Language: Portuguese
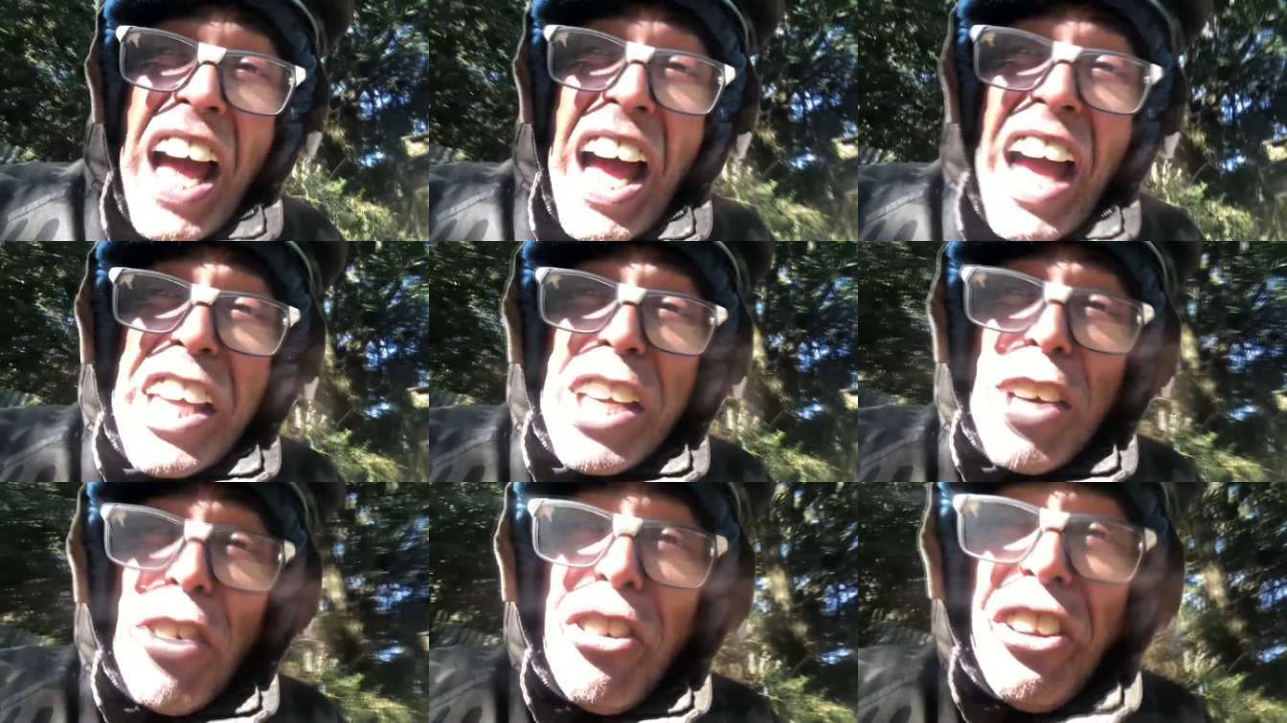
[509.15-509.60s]

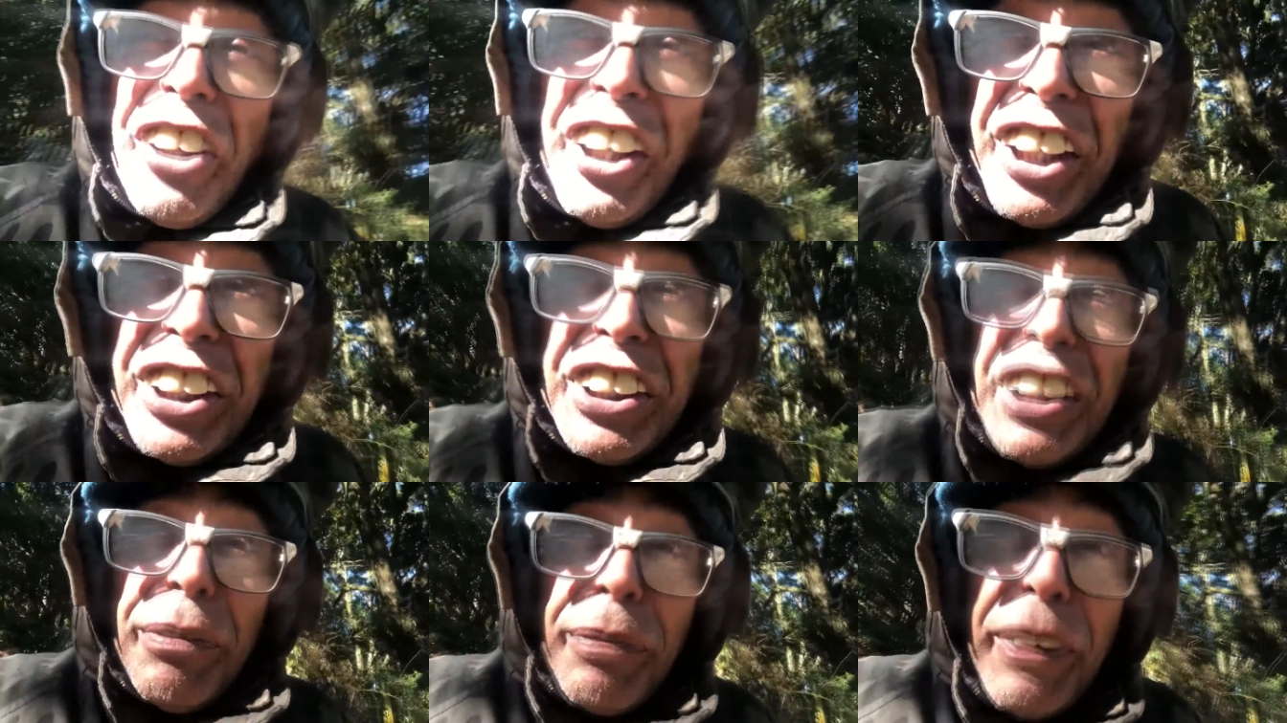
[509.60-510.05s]
Aí eu
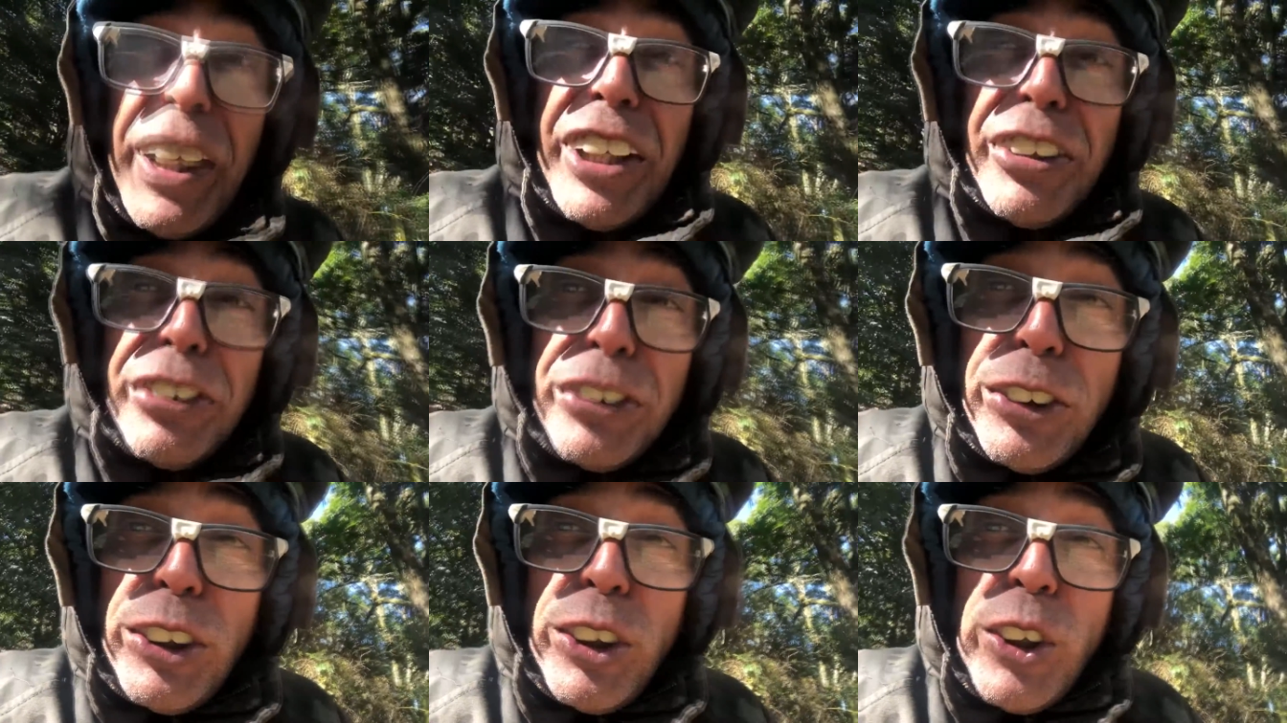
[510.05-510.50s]
fiquei
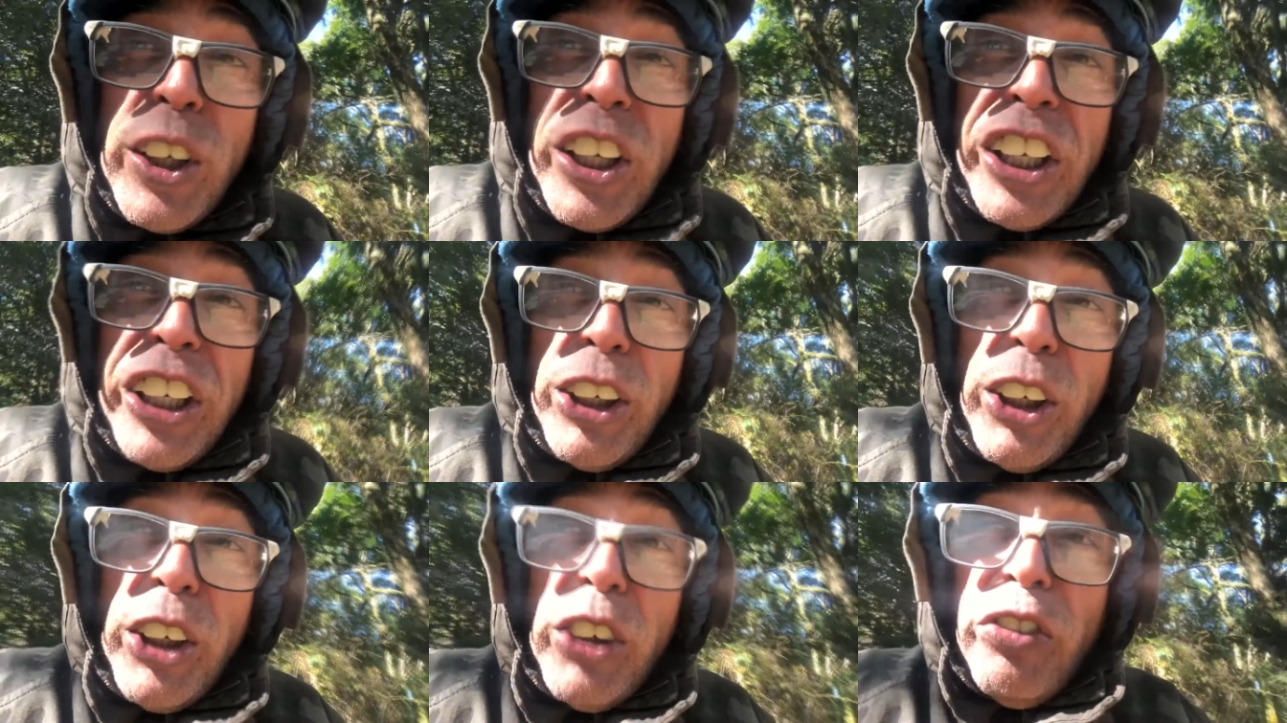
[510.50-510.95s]
sabendo,
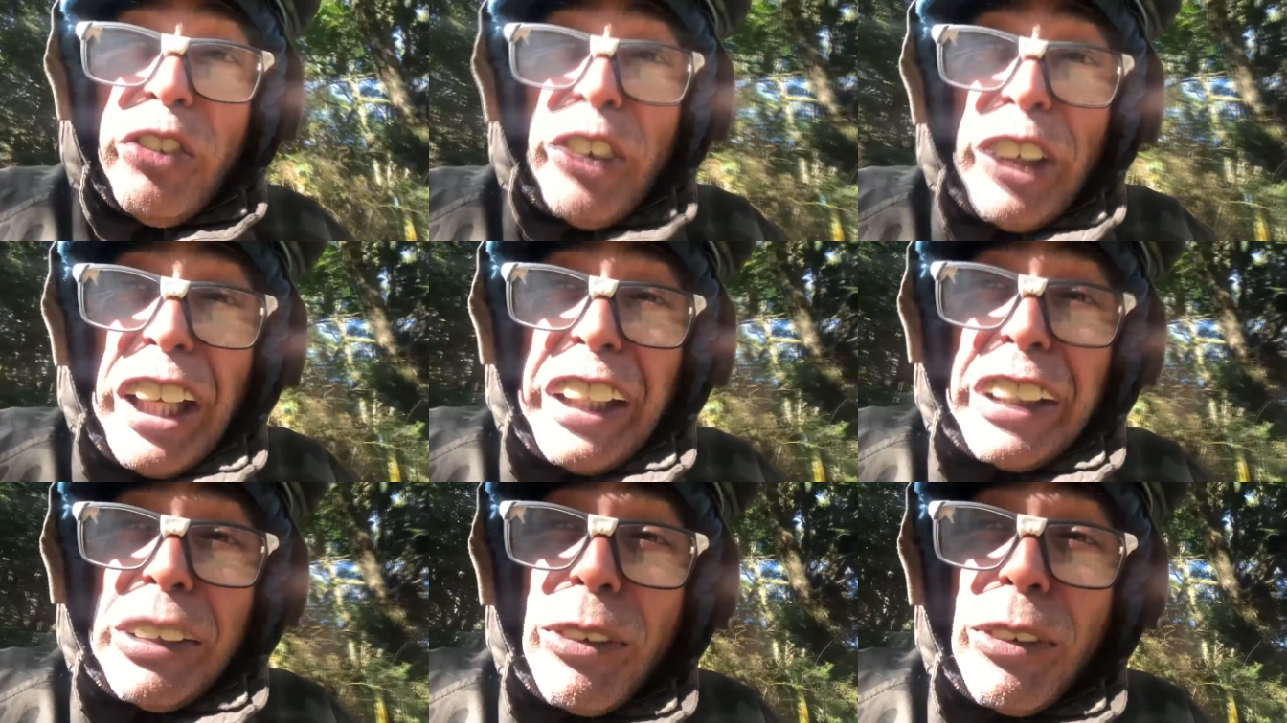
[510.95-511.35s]
fui lá